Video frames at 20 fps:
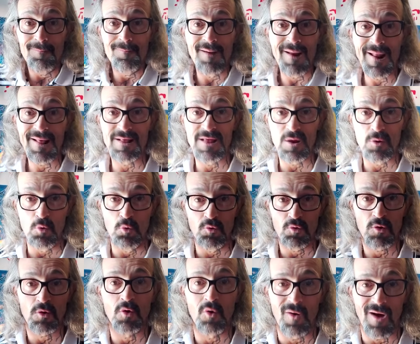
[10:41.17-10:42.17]
me la
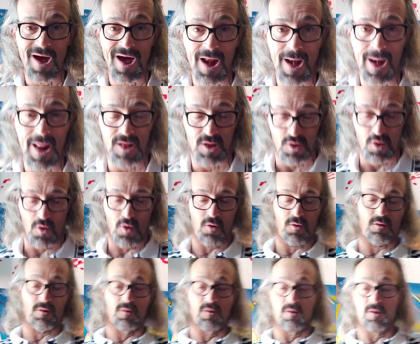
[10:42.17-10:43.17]
degusto alla
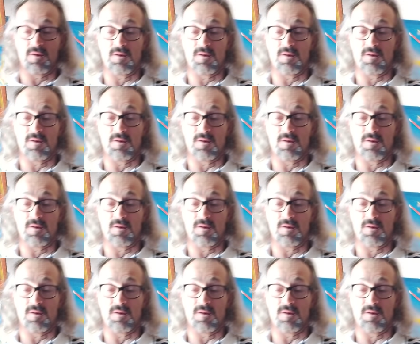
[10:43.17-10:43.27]
doc.